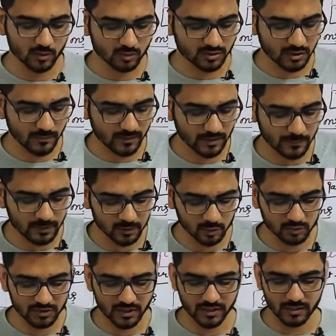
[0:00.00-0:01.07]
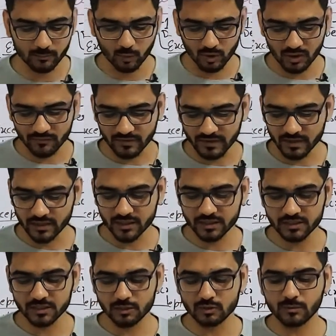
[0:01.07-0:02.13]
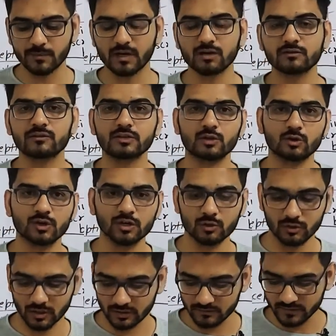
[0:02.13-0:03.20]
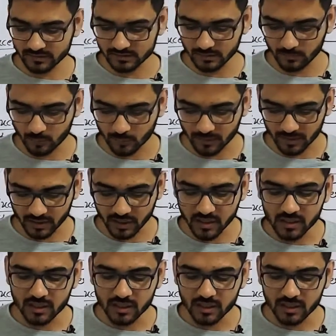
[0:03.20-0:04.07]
उसके बाद आपका दूसरा है बोनाफाइड इंटेंशन ऑन द पार्ट ऑफ द डोनर टू इन्वेस्ट द प्रॉपर्टी